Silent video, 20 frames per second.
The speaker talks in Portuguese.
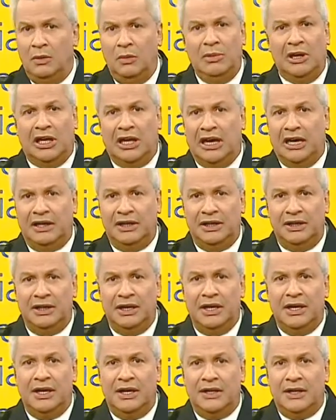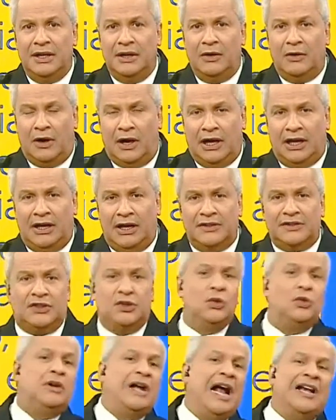um milagre. Olha,
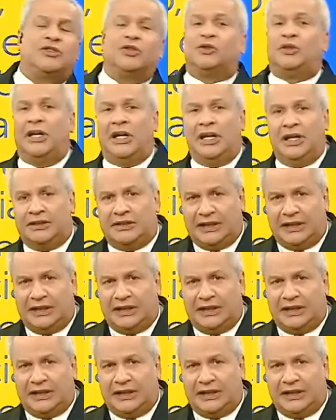se o caso dele